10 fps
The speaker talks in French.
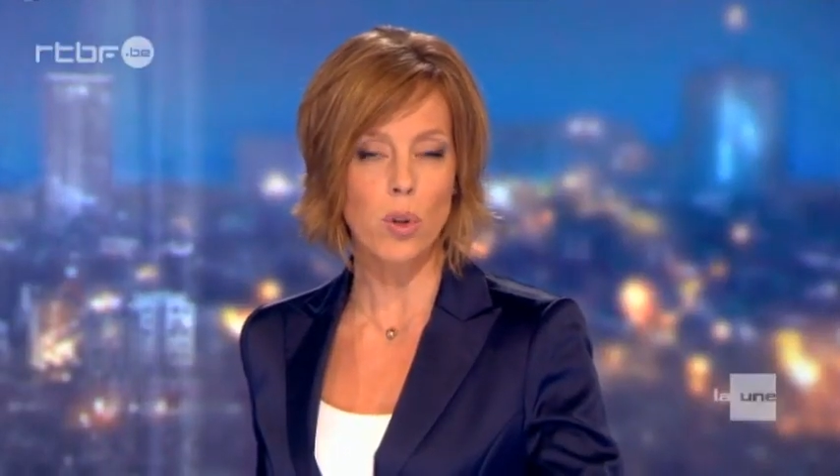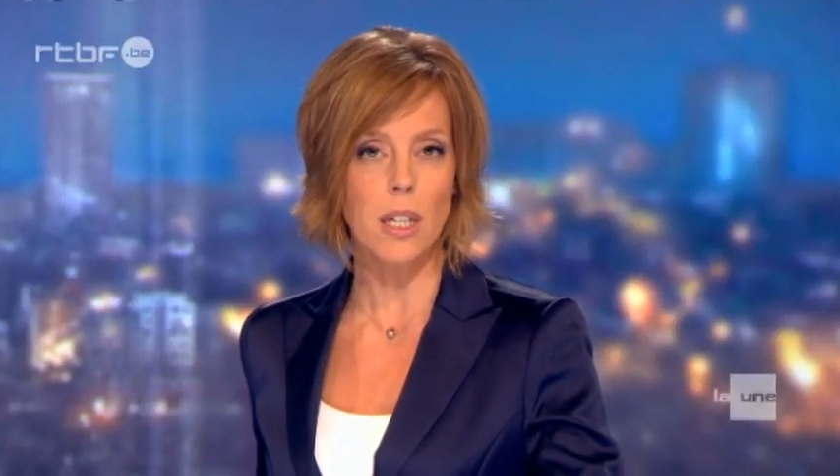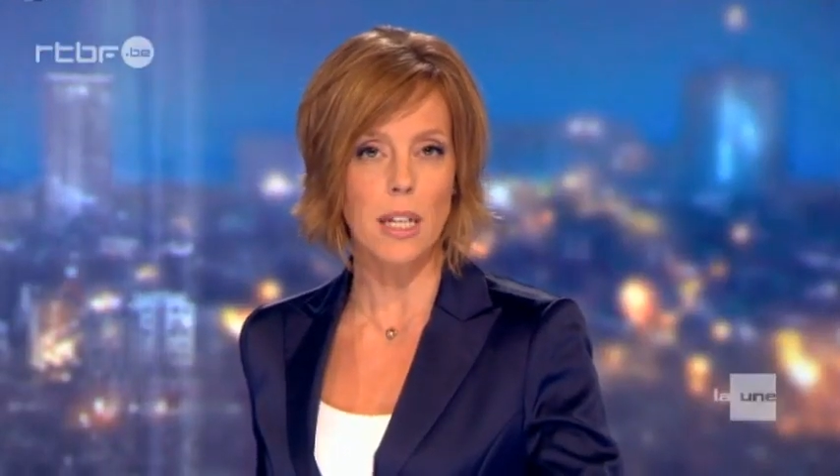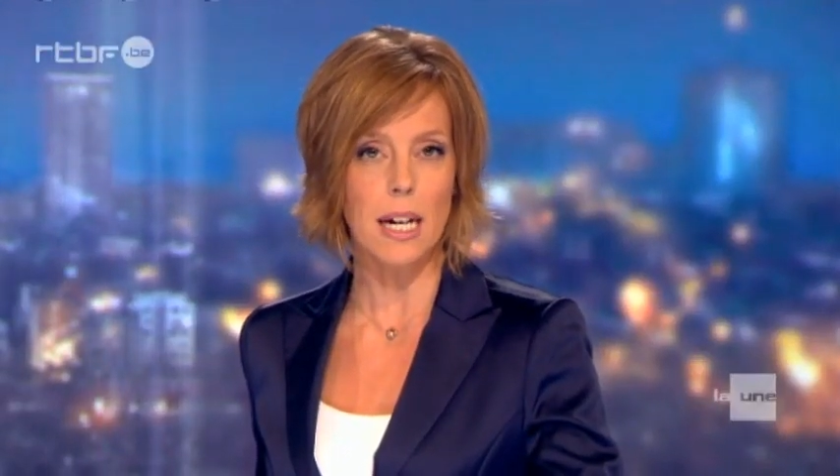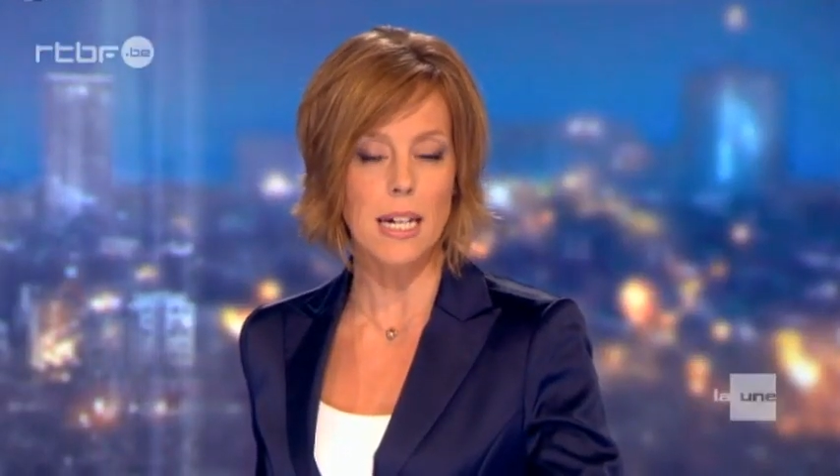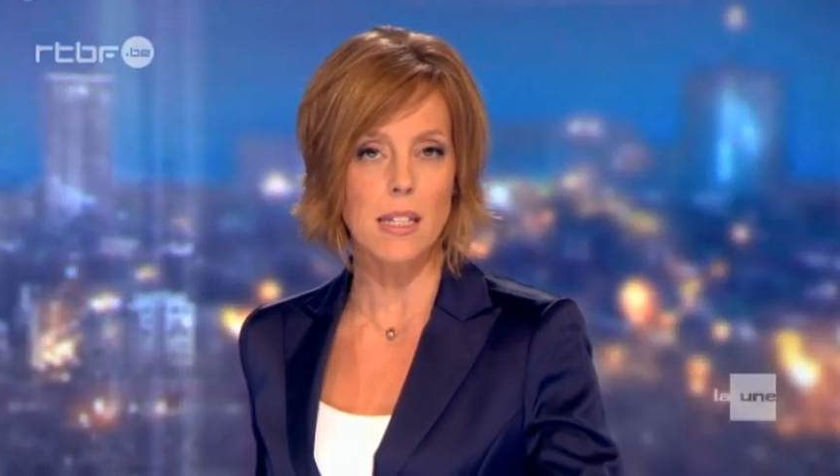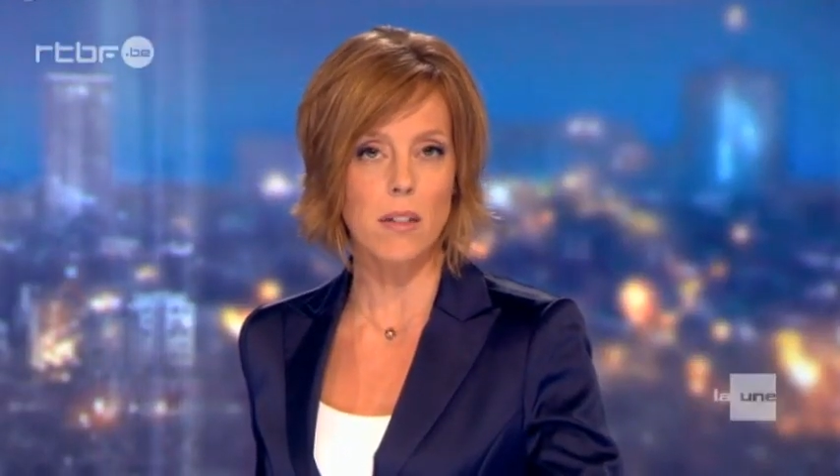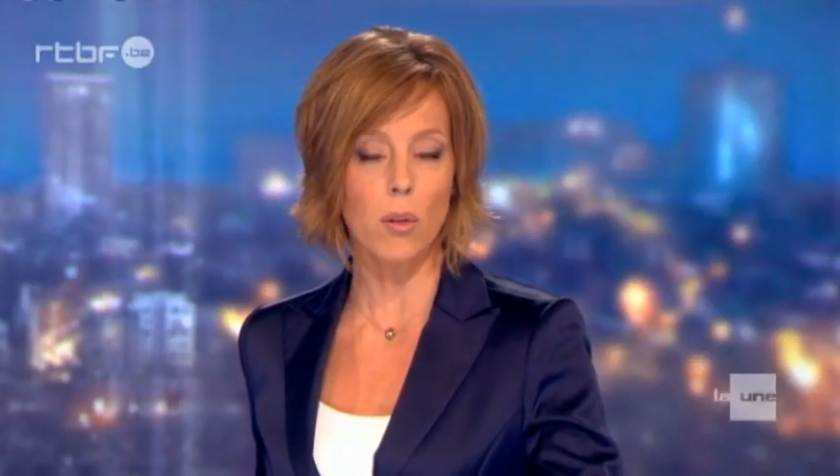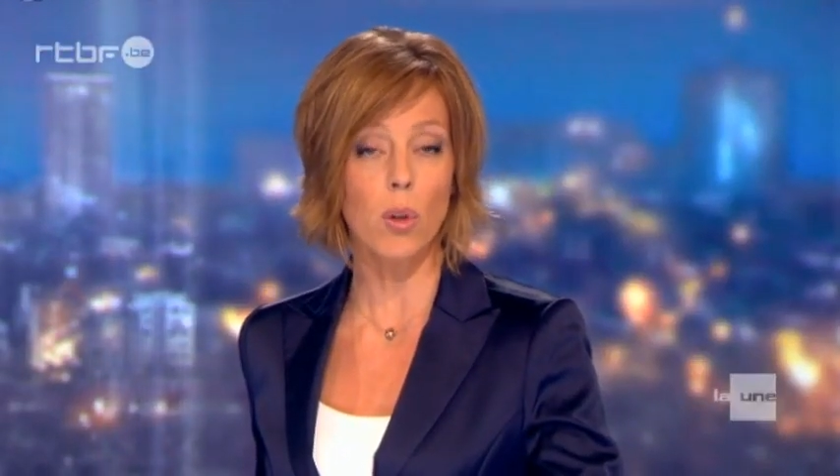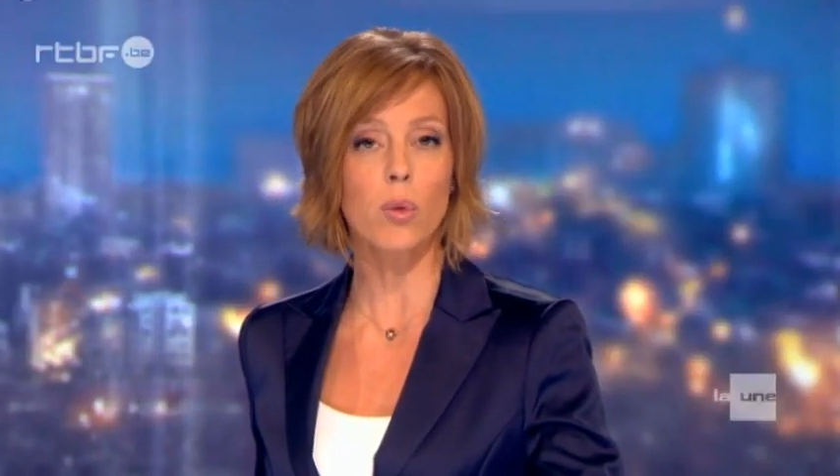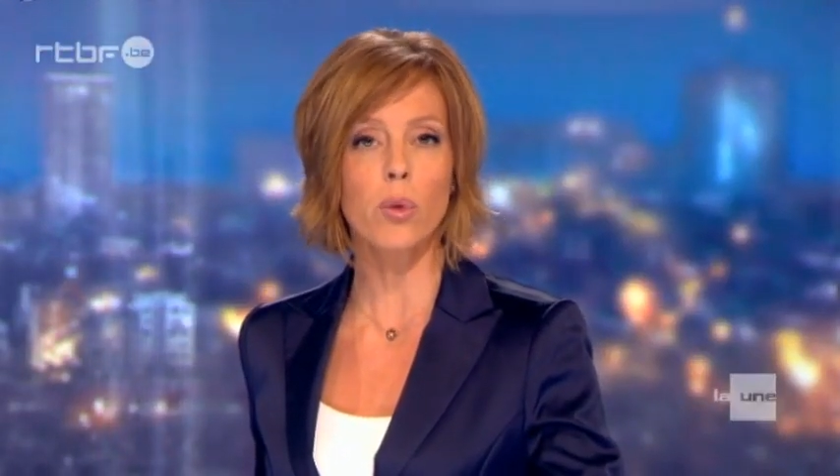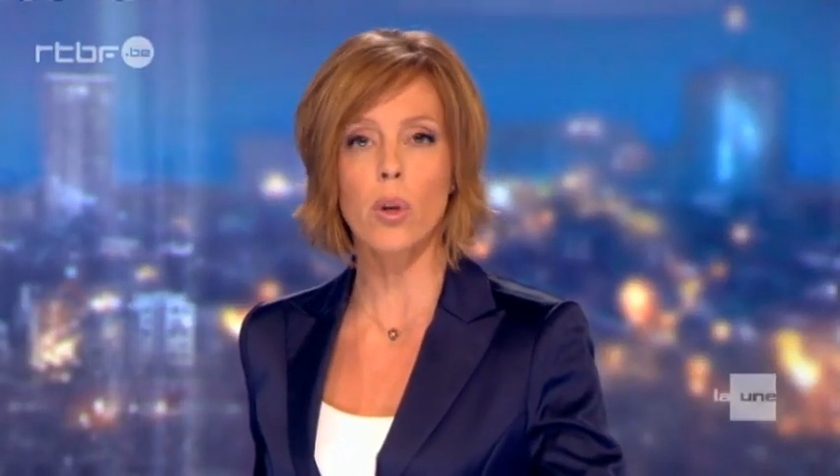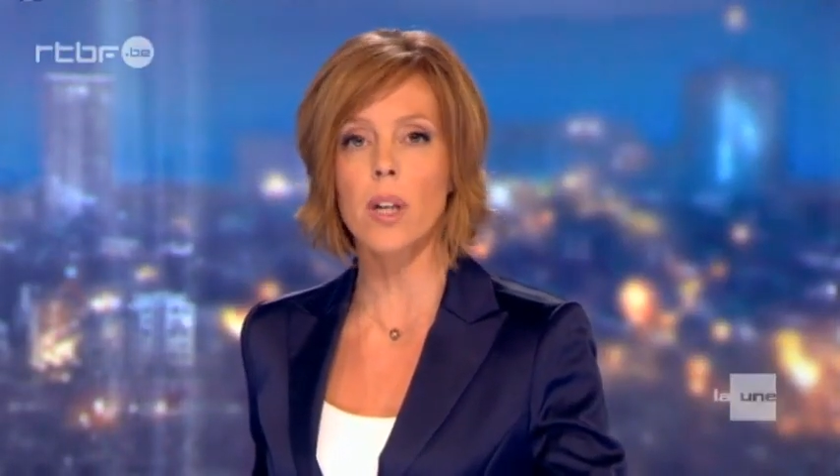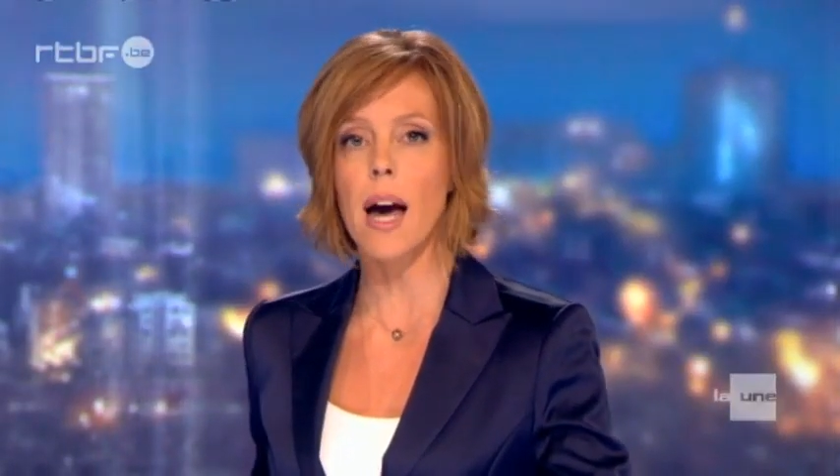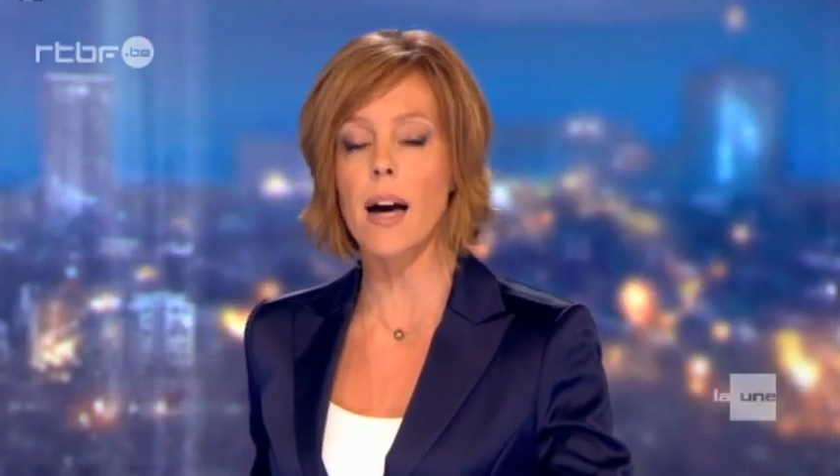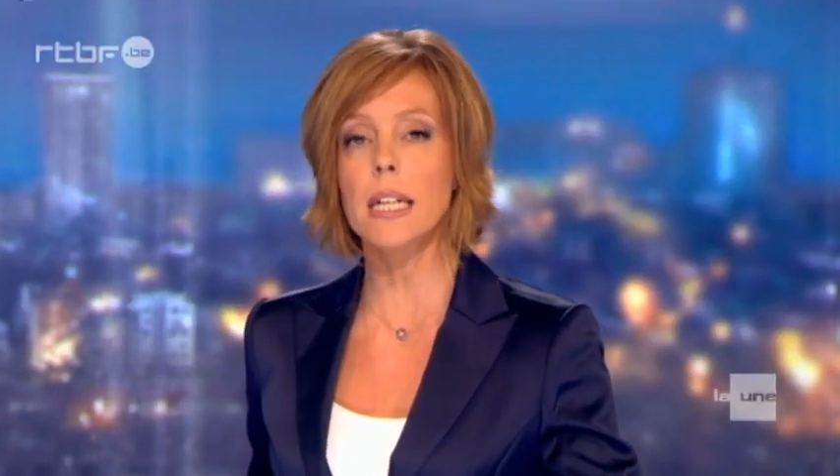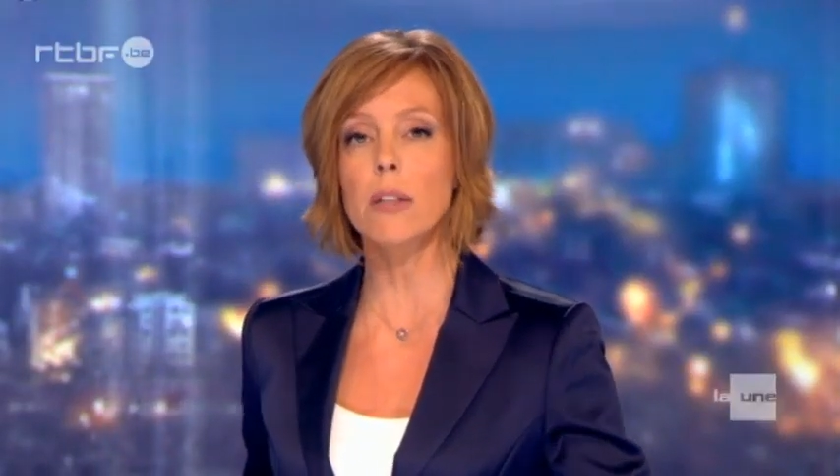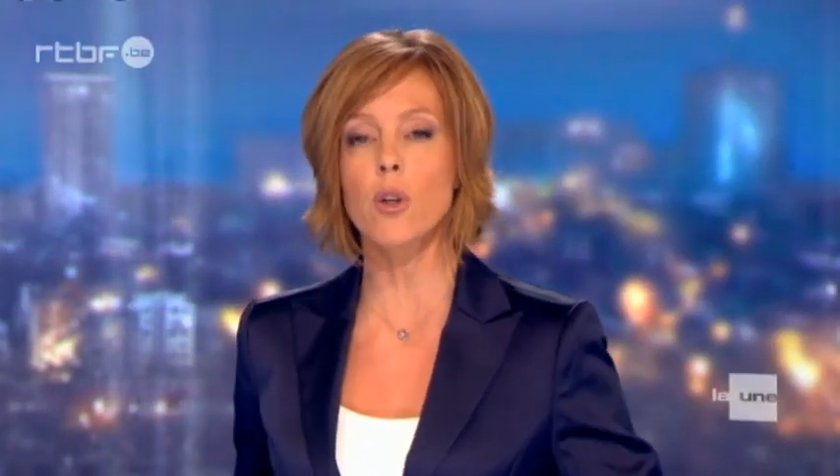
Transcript: qu'il reste d'un autocar qui